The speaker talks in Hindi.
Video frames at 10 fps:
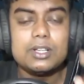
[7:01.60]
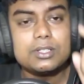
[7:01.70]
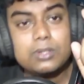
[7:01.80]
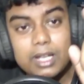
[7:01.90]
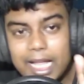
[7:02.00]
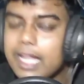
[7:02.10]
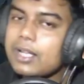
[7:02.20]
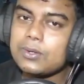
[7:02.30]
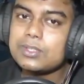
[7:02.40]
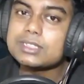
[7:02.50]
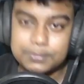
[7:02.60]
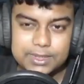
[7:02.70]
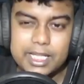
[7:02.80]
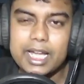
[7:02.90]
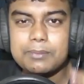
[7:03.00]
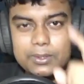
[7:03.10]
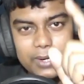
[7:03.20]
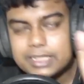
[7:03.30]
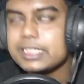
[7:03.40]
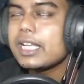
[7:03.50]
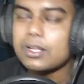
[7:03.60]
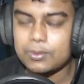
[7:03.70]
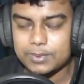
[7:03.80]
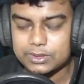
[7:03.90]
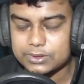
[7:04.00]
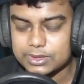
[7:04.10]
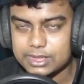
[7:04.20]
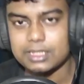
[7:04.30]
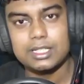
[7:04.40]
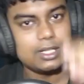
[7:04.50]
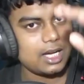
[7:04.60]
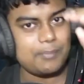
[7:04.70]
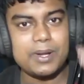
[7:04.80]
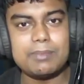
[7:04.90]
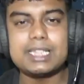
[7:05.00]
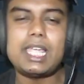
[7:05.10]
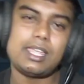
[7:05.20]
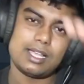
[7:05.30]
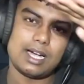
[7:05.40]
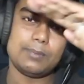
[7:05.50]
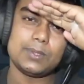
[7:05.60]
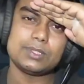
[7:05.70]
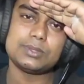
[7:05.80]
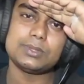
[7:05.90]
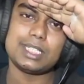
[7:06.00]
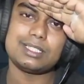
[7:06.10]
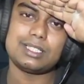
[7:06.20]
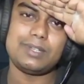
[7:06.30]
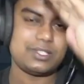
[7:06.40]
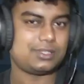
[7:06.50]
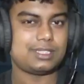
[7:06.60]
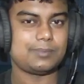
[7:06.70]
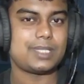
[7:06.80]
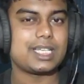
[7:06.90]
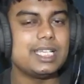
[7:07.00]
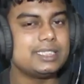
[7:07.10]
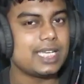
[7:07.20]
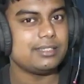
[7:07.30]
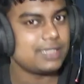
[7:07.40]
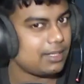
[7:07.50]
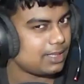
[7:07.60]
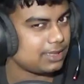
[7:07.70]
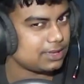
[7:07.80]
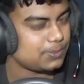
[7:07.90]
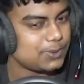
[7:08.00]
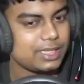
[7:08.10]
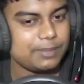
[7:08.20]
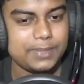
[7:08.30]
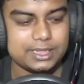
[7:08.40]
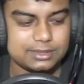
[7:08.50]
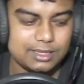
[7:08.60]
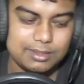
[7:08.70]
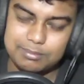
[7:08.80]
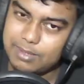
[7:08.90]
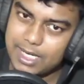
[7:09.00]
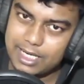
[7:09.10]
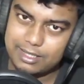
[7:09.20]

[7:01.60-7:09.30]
तो लाइक करो सब्सक्राइब करो एंड शेयर करो अपने दोस्तों के साथ अपन मिलते हैं आप लोगों से होते आना था वीडियो तब तक के लिए जय हिंद जय भारत थैंक्स फॉर वॉचिंग एंड प्लीज बाय